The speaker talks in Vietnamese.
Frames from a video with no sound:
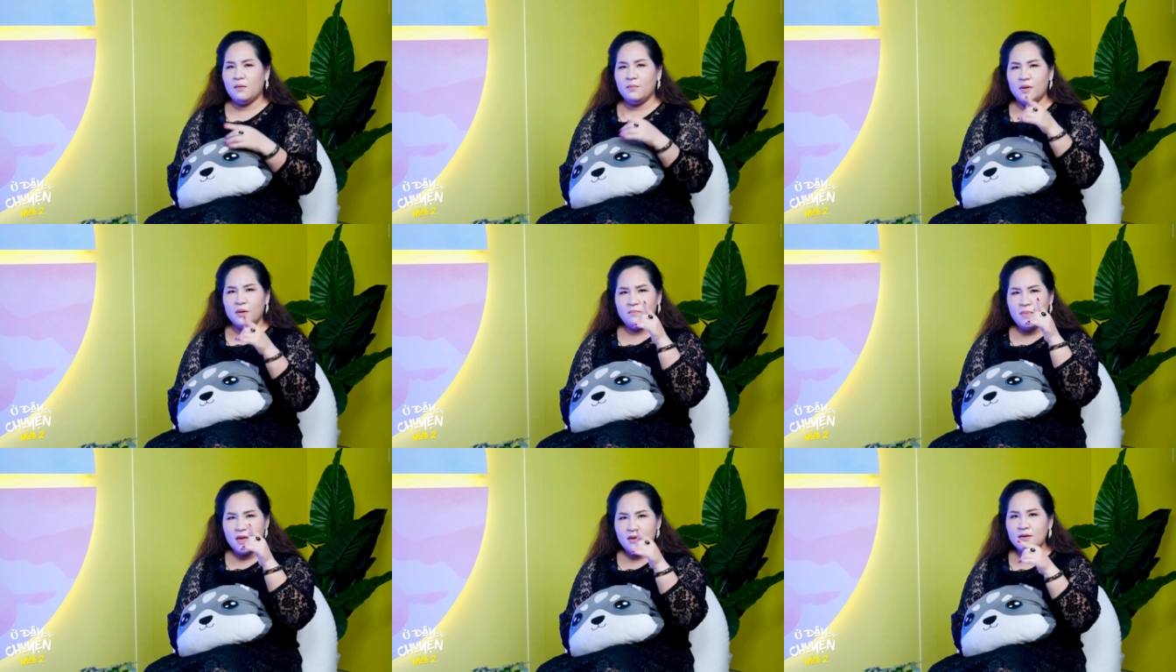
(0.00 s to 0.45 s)
là
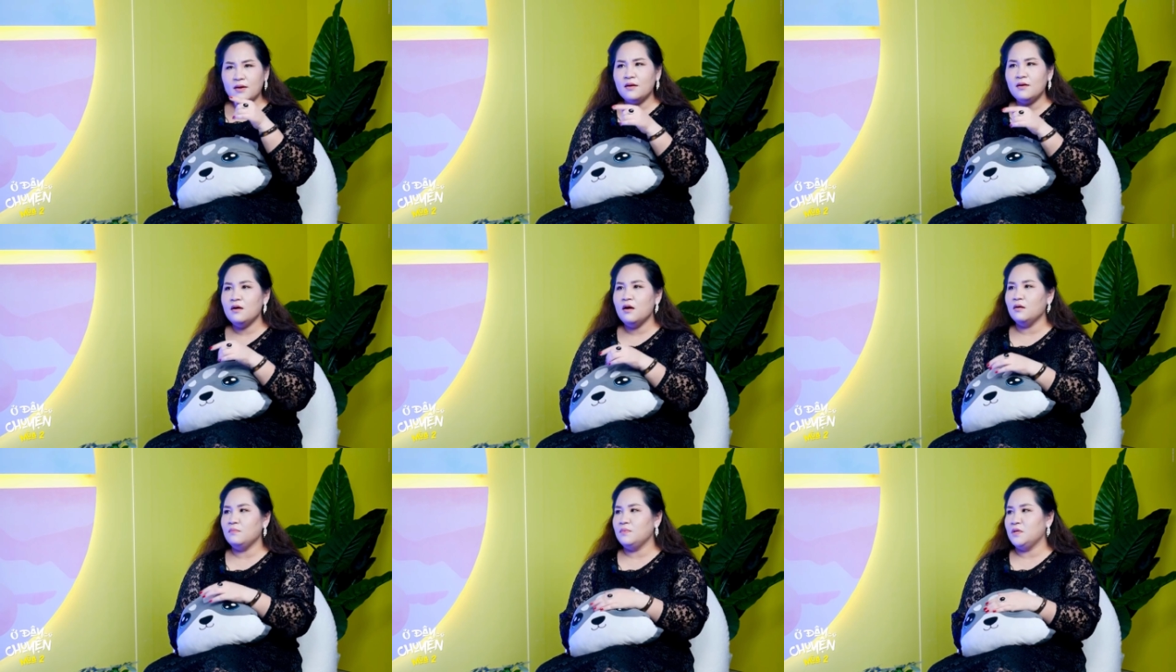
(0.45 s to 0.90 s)
mình biết
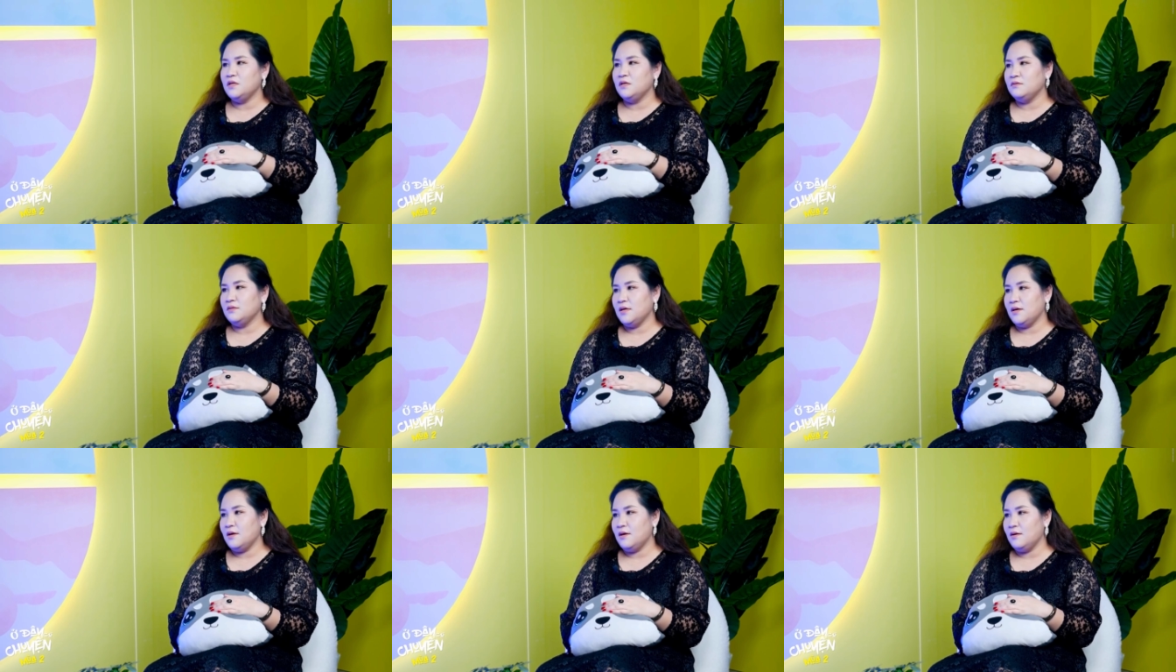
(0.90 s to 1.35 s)
cái nết mình
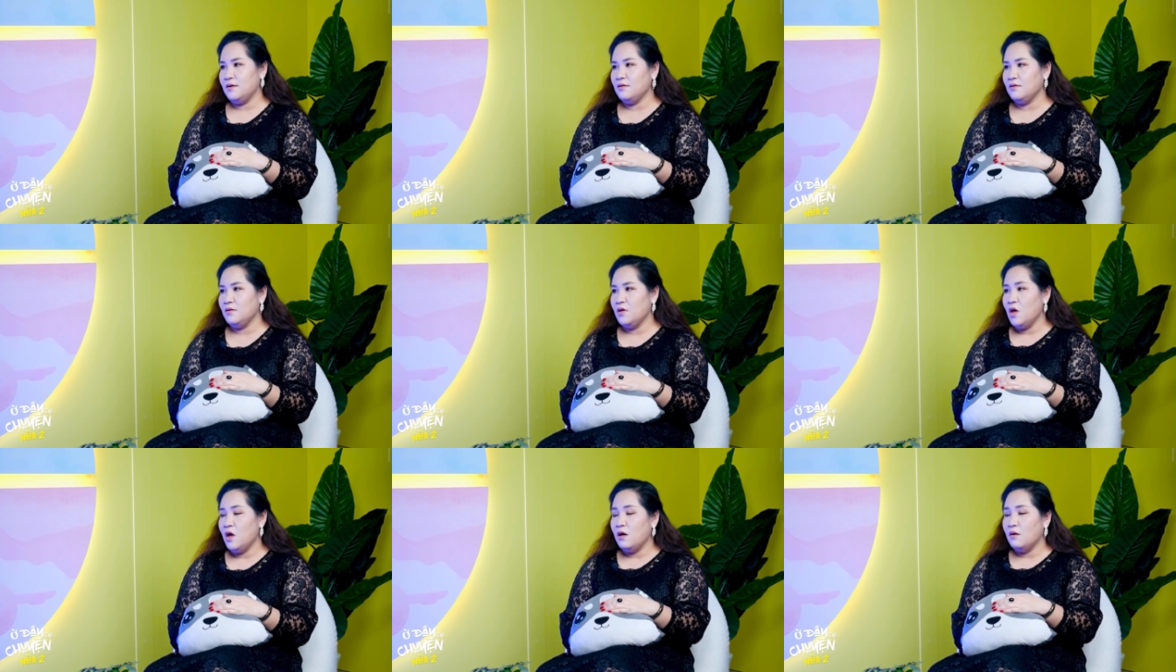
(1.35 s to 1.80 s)
như thế.
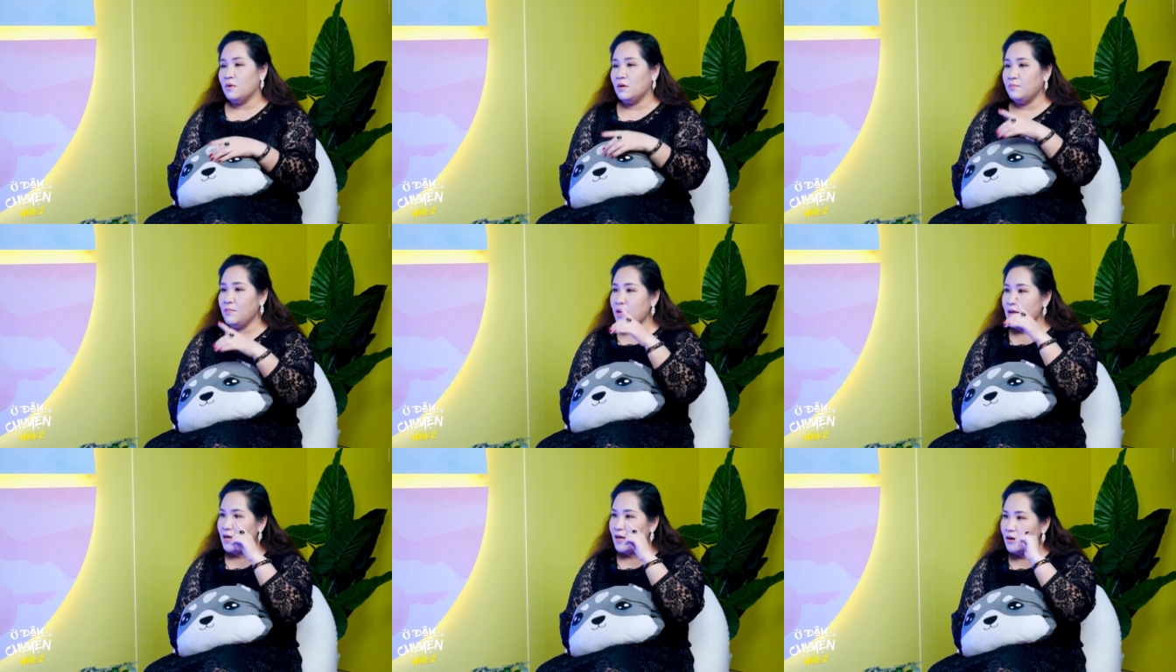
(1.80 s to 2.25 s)

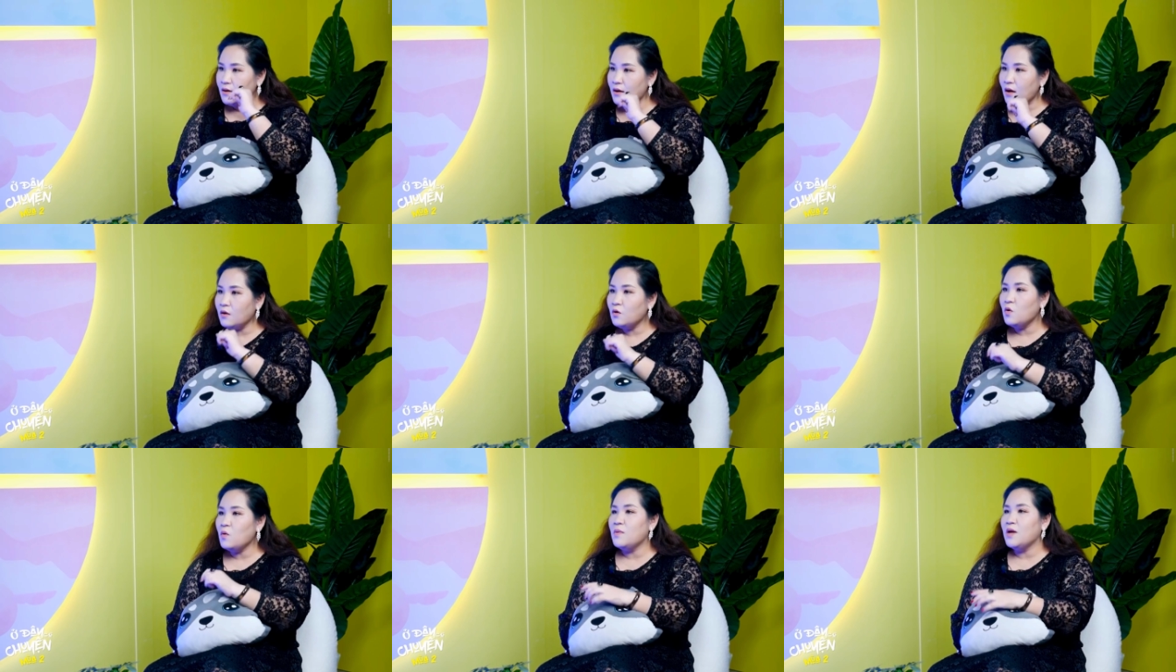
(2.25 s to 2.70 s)
Mình biết cái
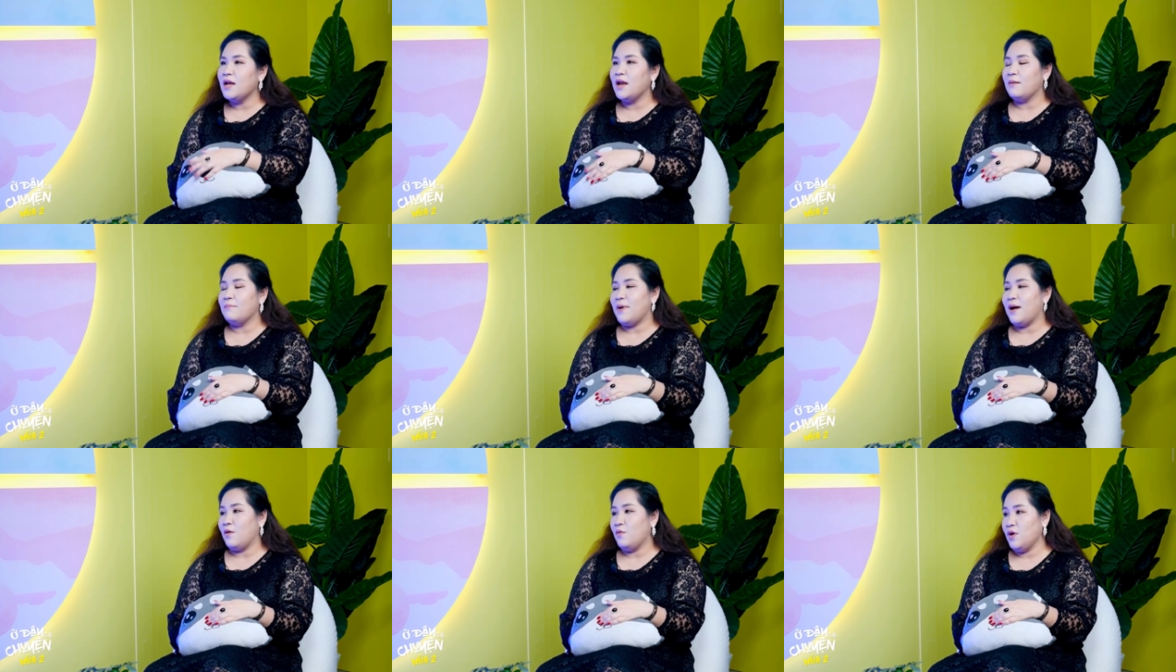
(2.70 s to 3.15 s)
nết của mình
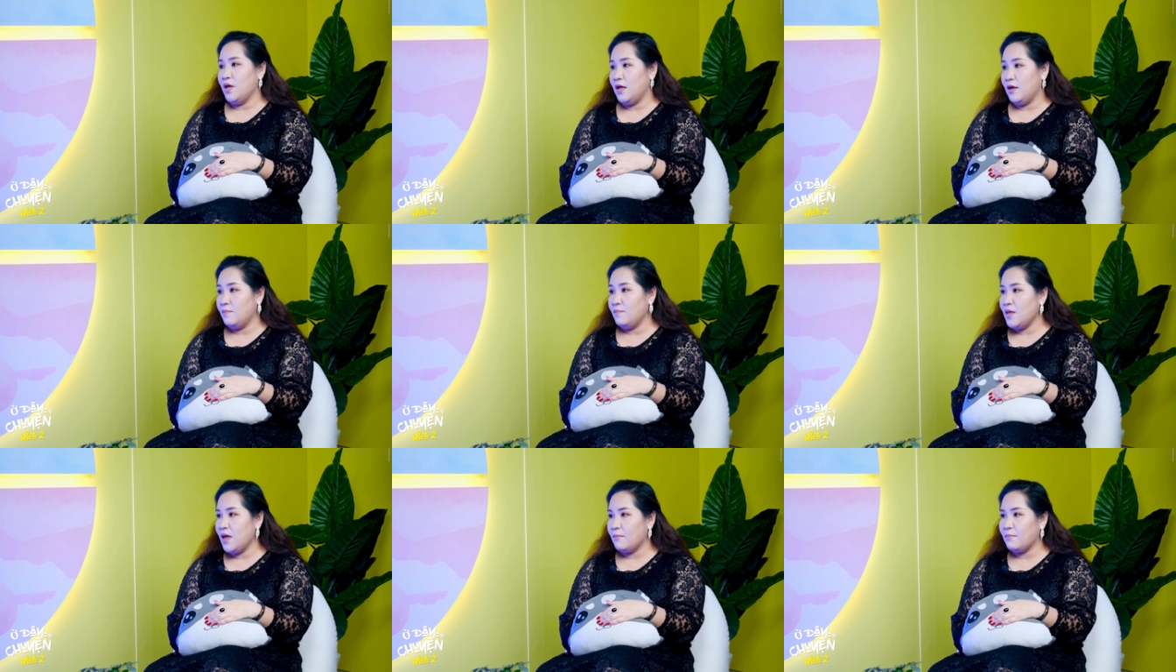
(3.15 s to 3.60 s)
là mạo
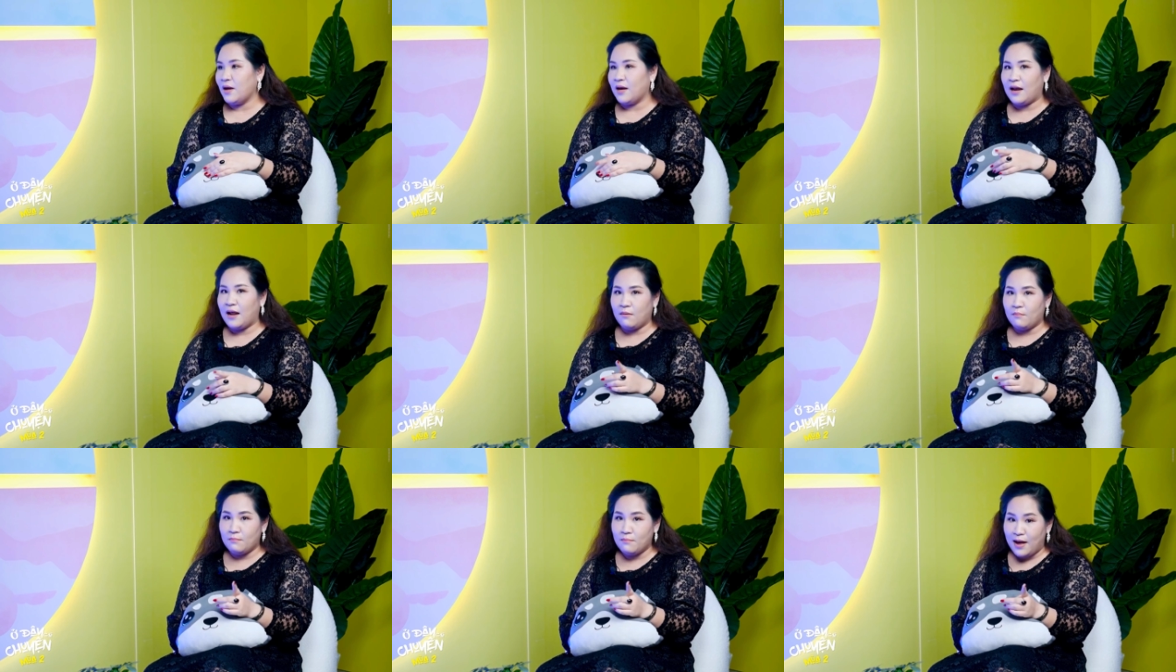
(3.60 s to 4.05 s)
hiểm nha, mà
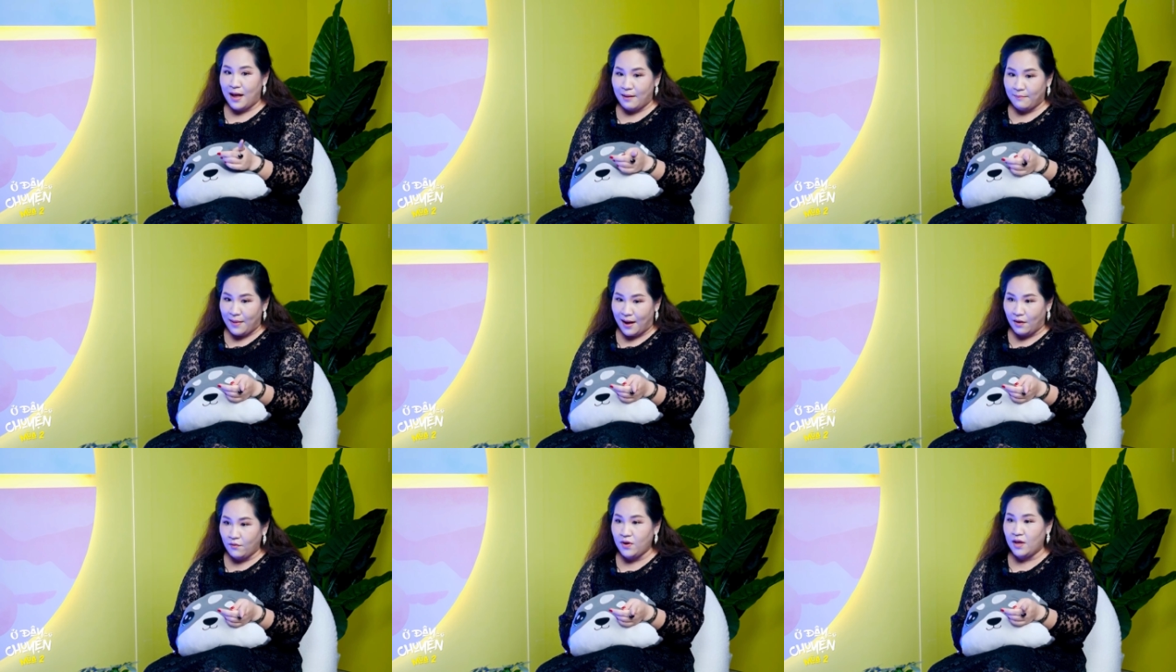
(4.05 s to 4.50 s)

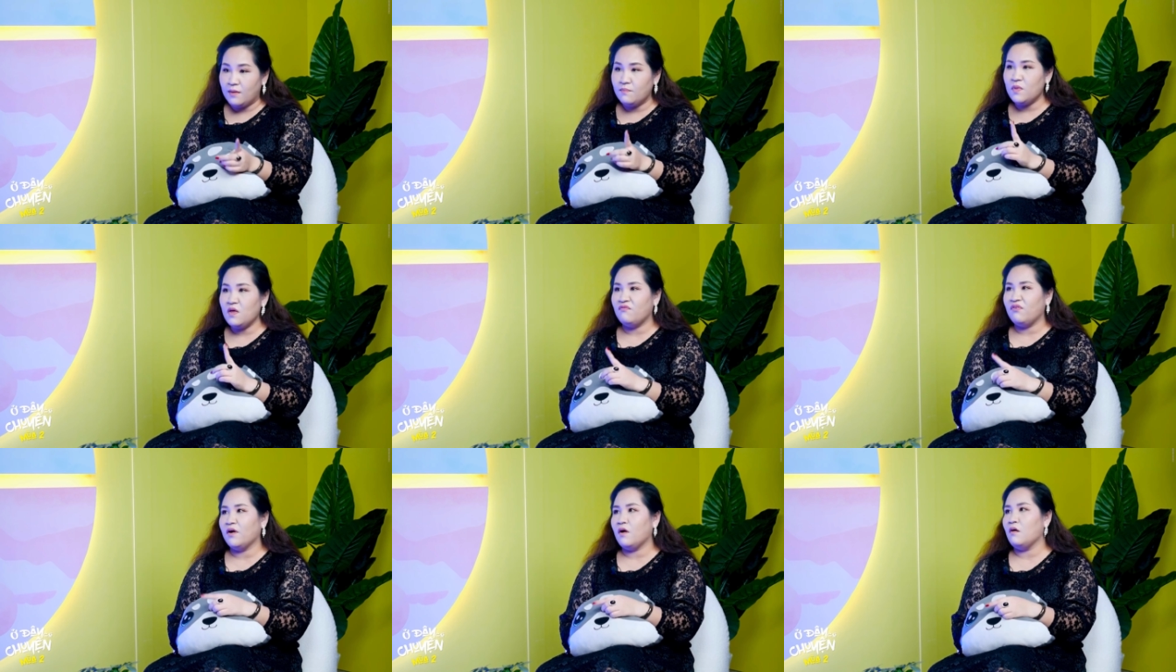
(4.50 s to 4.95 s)
mà mạo
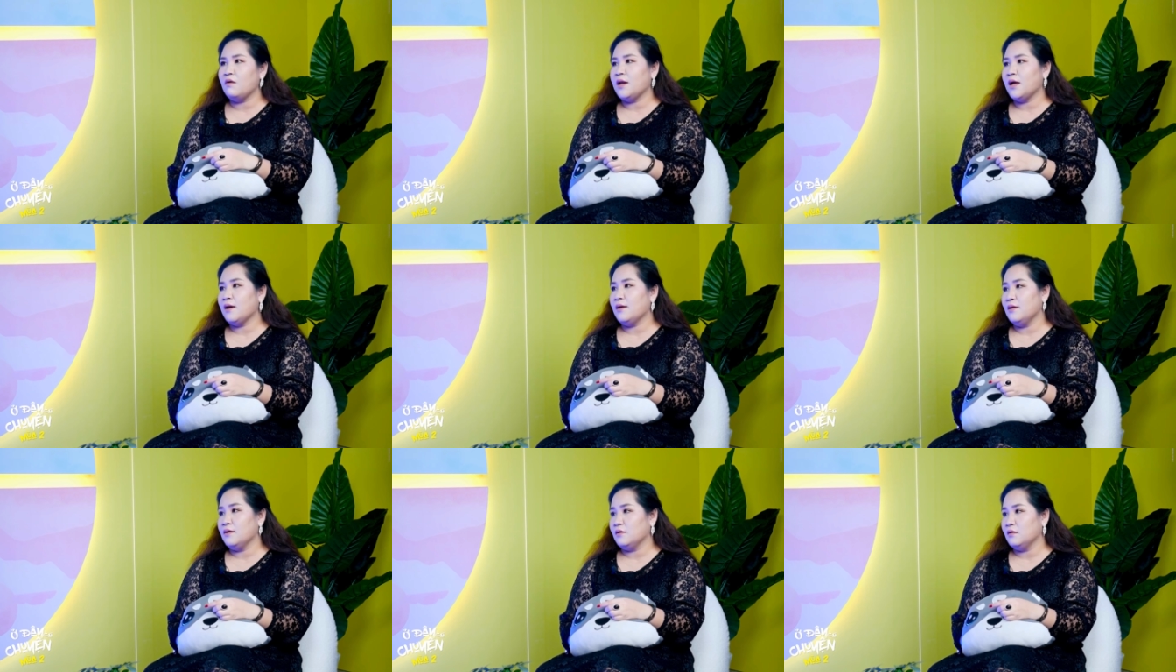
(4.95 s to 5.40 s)
hiểm thì phải có
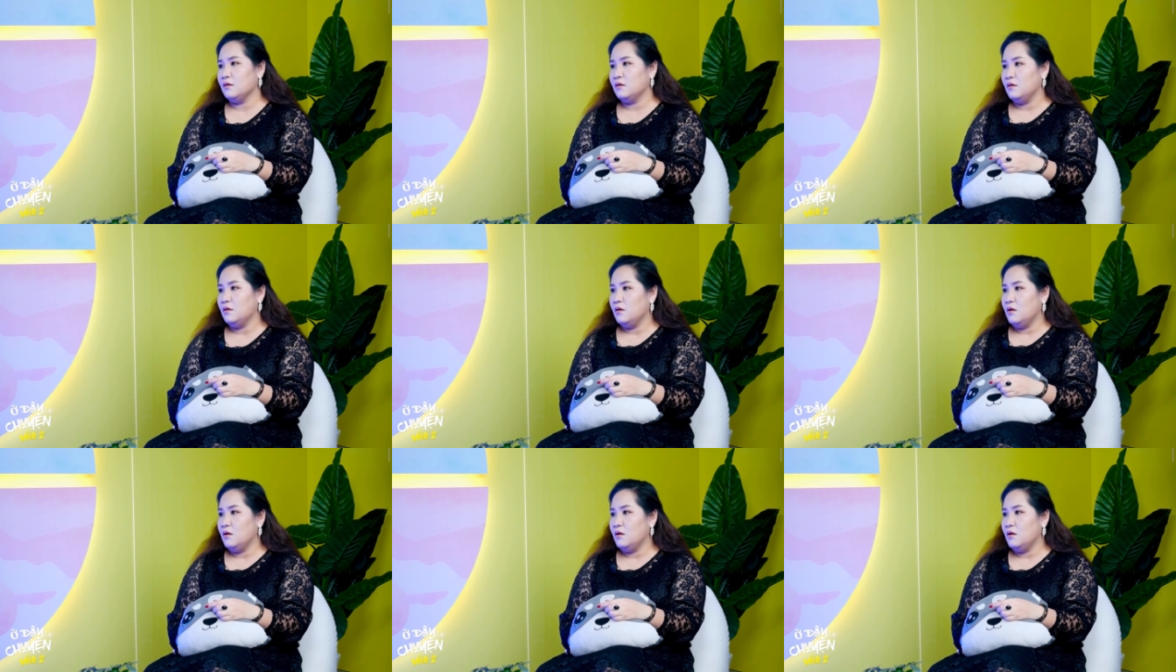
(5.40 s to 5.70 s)
năng lực.